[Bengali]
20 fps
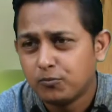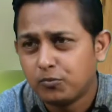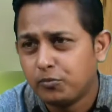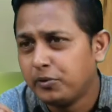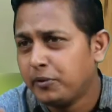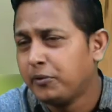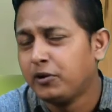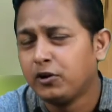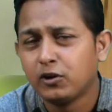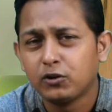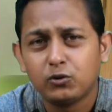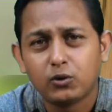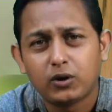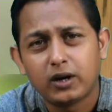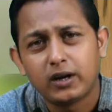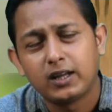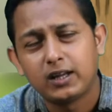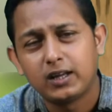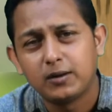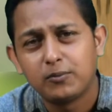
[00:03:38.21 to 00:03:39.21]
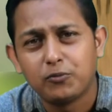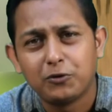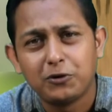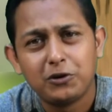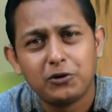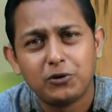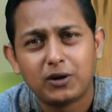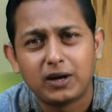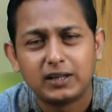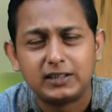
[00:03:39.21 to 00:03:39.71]
বিভিন্ন দোকানে গিয়ে
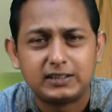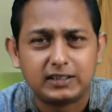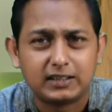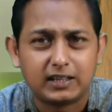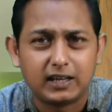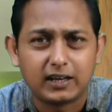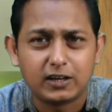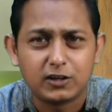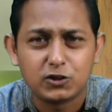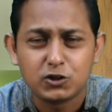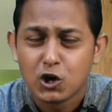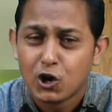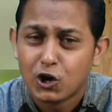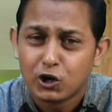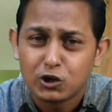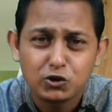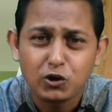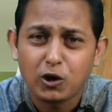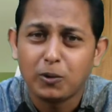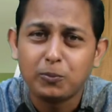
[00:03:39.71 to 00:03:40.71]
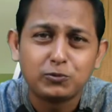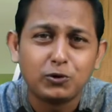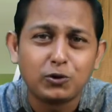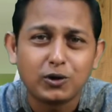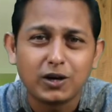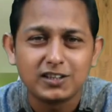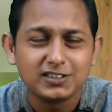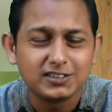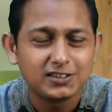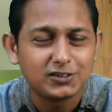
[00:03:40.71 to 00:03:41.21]
বইগুলোকে দিতে থাকেন সব
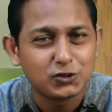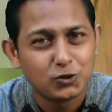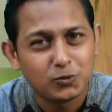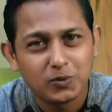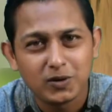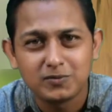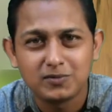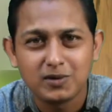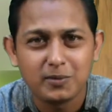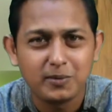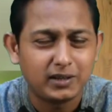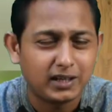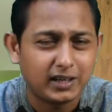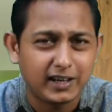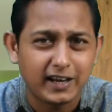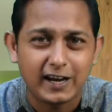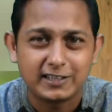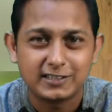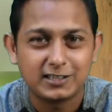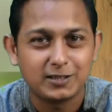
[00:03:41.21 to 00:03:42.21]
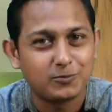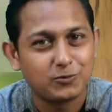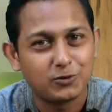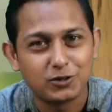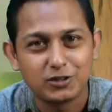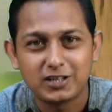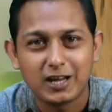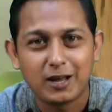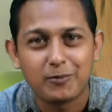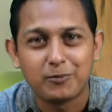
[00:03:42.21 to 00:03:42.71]
দোকান যে সমানভাবে তাকে অ্যাকসেপ্ট
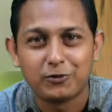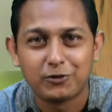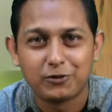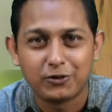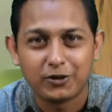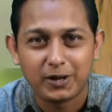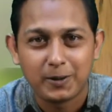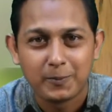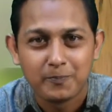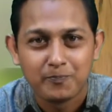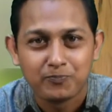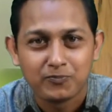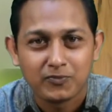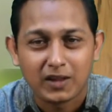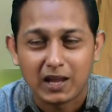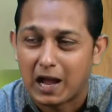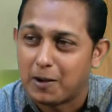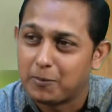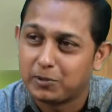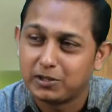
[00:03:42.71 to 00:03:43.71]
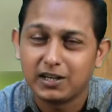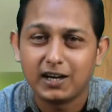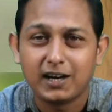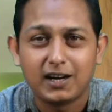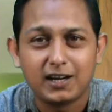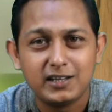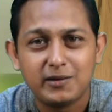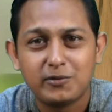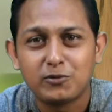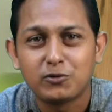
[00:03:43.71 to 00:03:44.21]
করেছে এমন নয় আমাদের
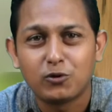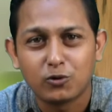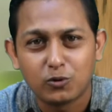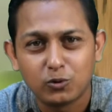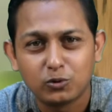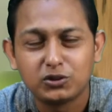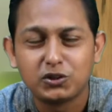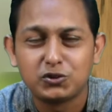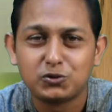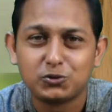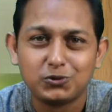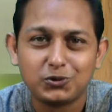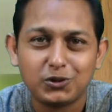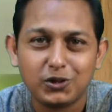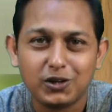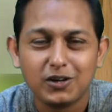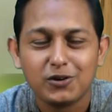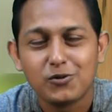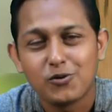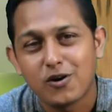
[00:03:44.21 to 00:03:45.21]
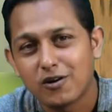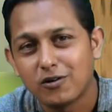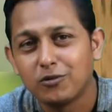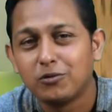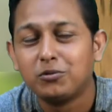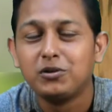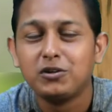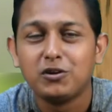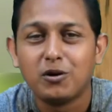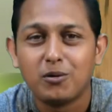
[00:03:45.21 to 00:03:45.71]
এখানে যেমন কটুক্তি শুনতে হয়
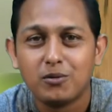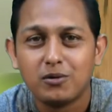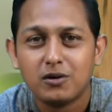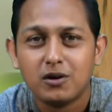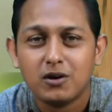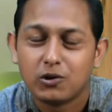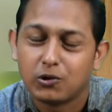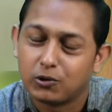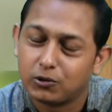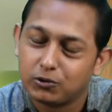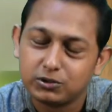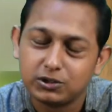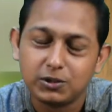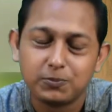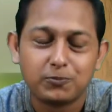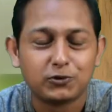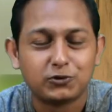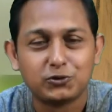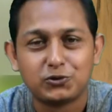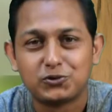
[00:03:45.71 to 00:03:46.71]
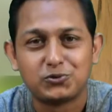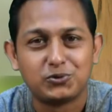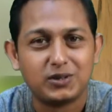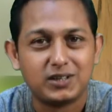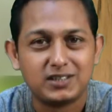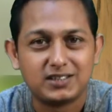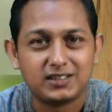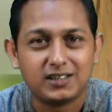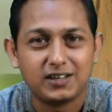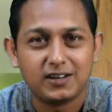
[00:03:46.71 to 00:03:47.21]
ওখানেও উনি কটুক্তি প্রচুর
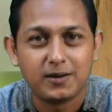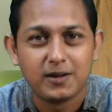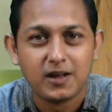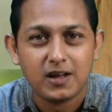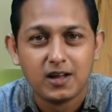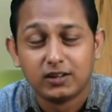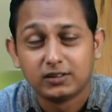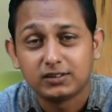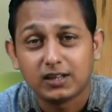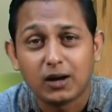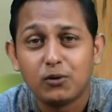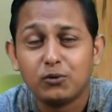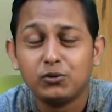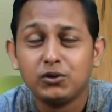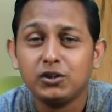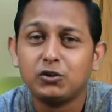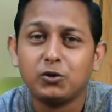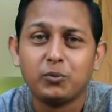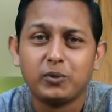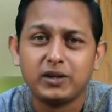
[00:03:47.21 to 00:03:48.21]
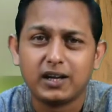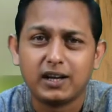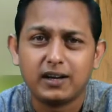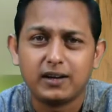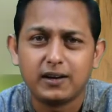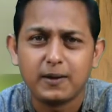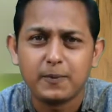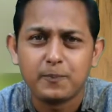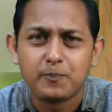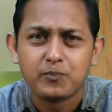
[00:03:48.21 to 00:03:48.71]
শুনেছিলেন তাও উনি দমে যাননি